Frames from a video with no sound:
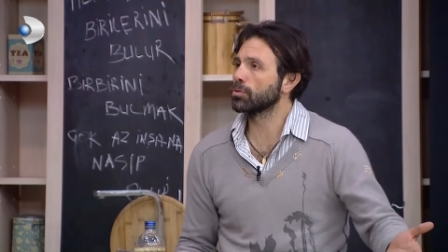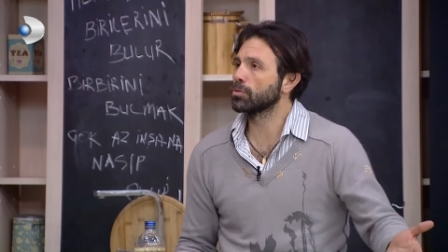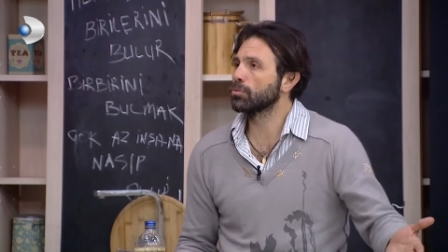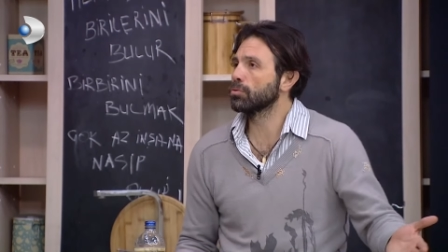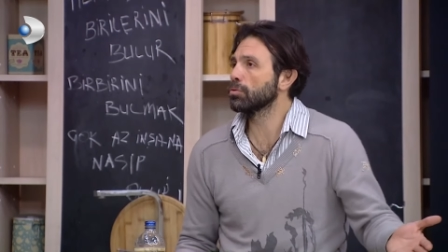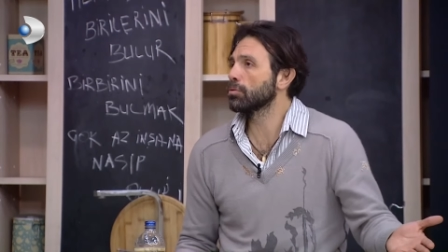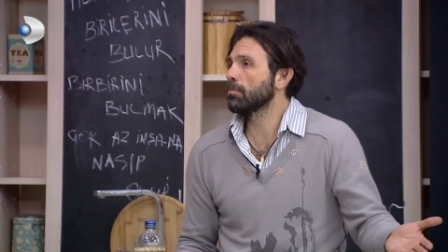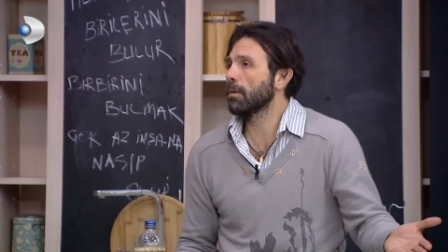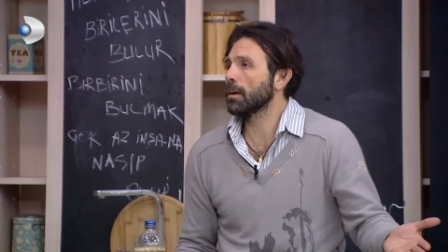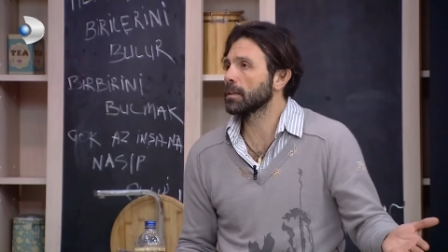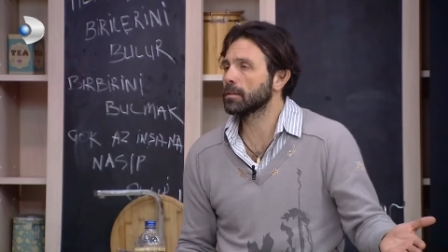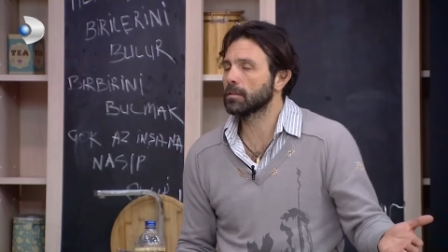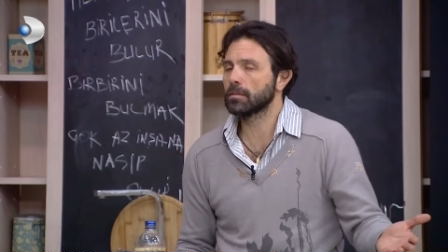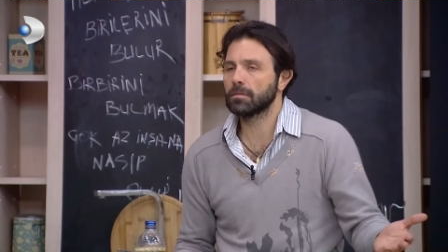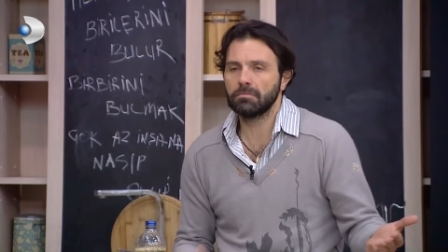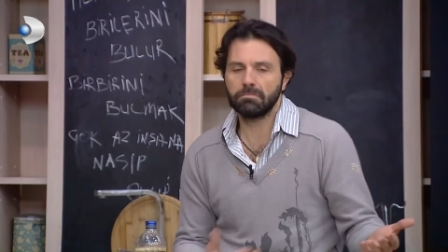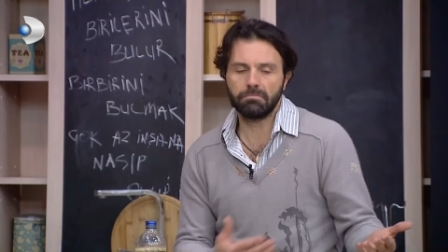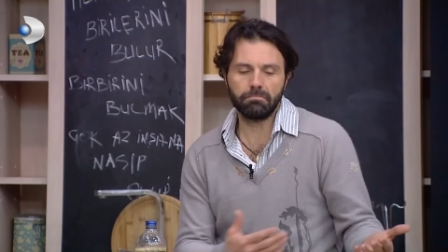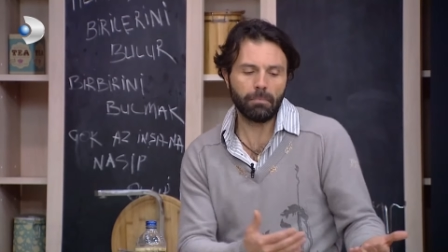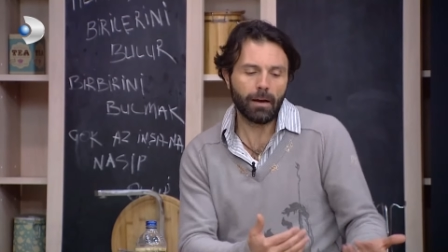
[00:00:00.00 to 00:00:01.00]
durmaz.
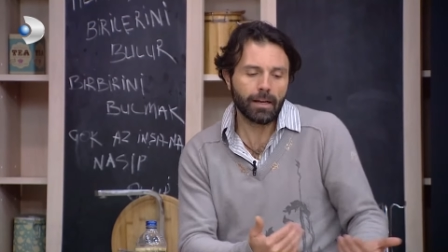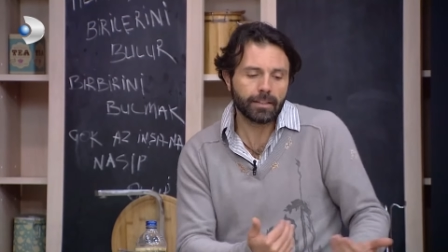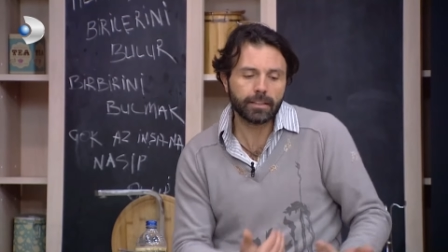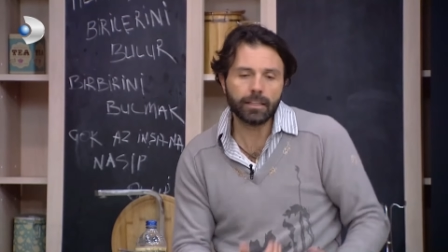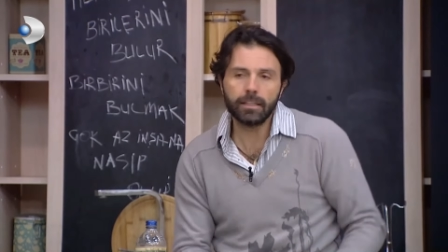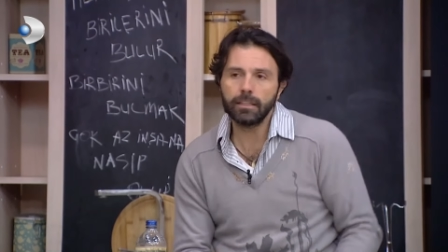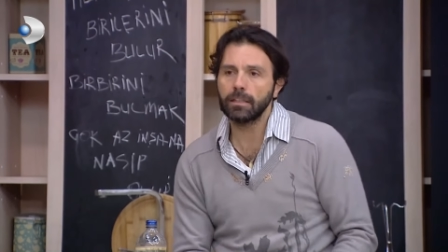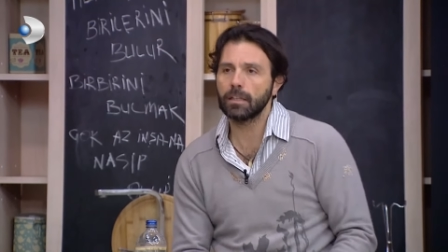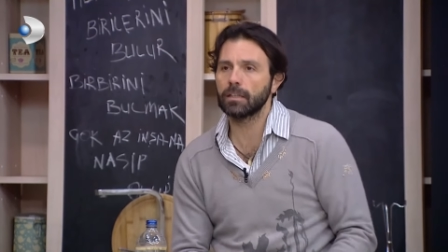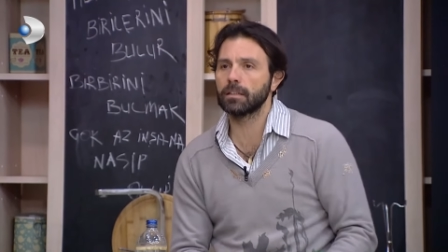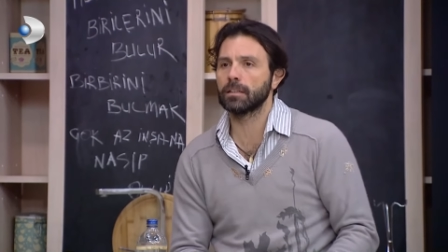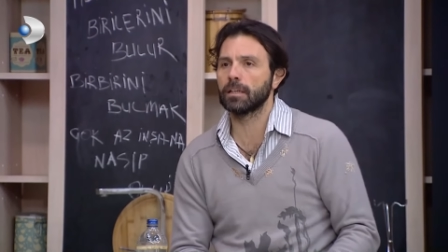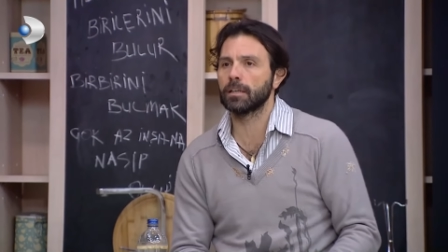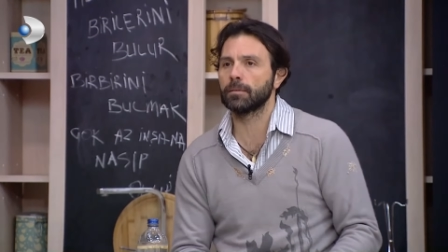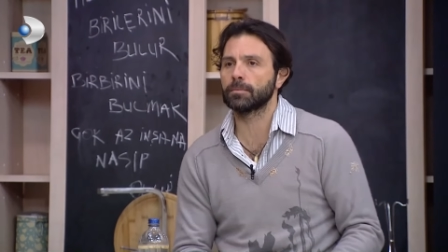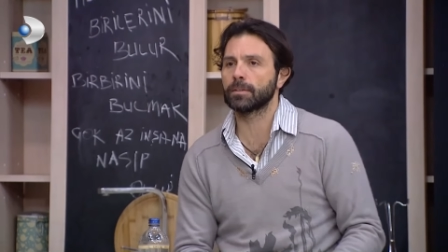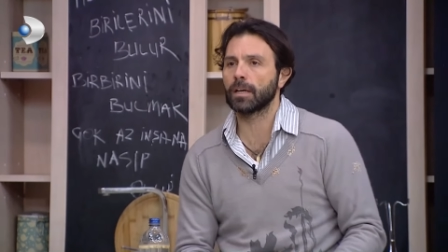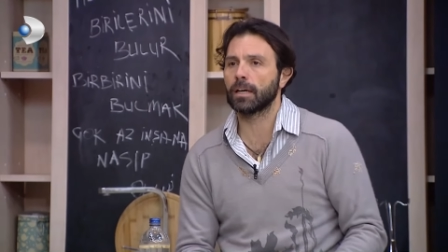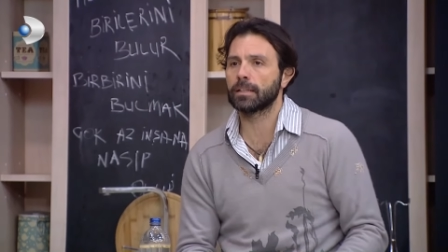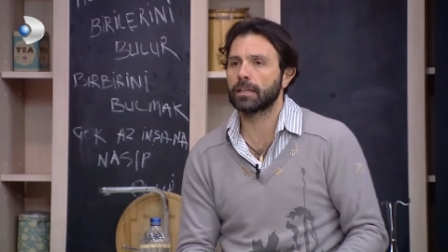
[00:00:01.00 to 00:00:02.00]
Ben senin
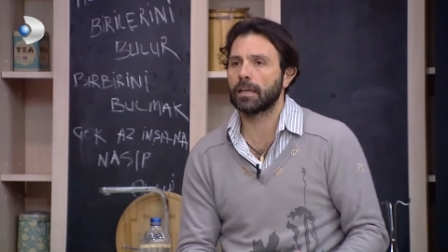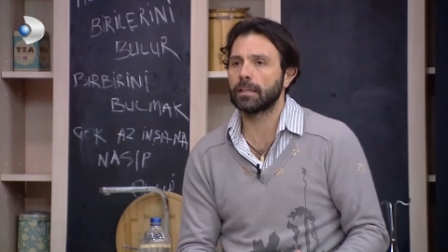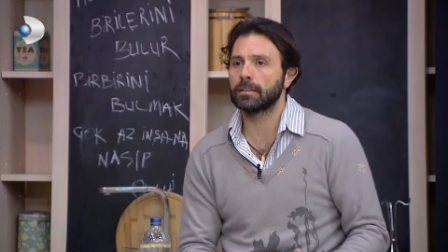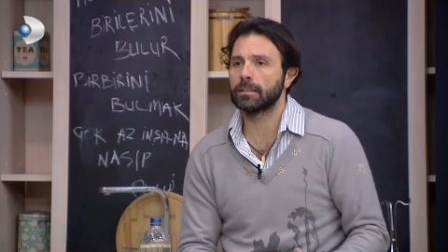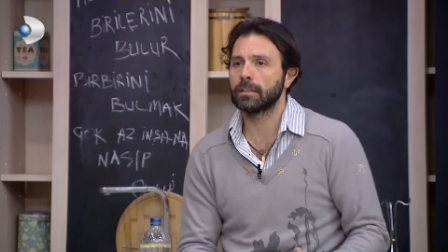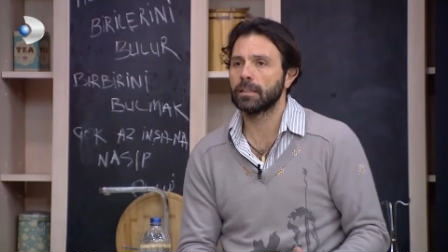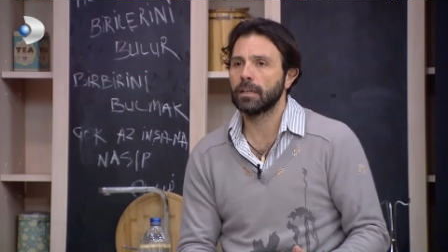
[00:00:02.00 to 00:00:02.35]
yanındayım zaten.